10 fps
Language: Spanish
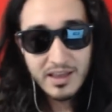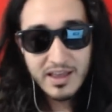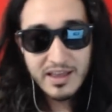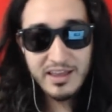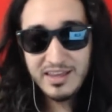
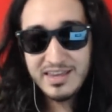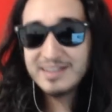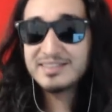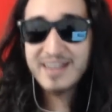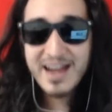Y,
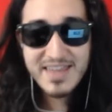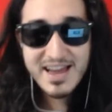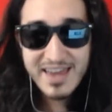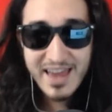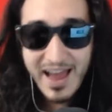extraña
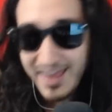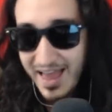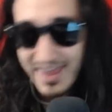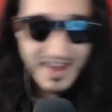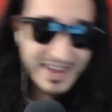que
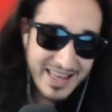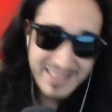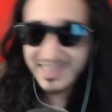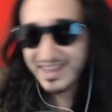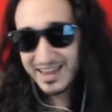haya
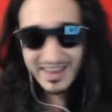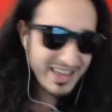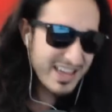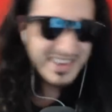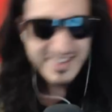gente que
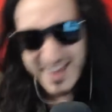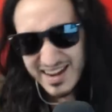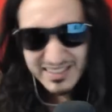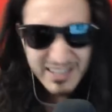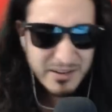quiera
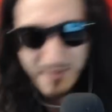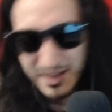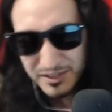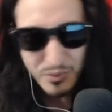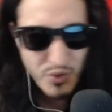hacer
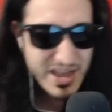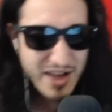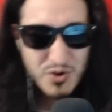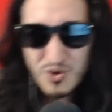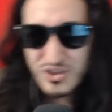más bulla
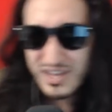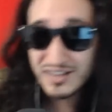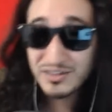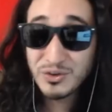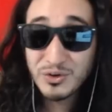con
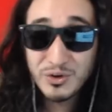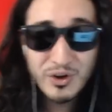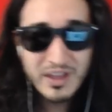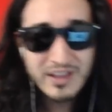eso.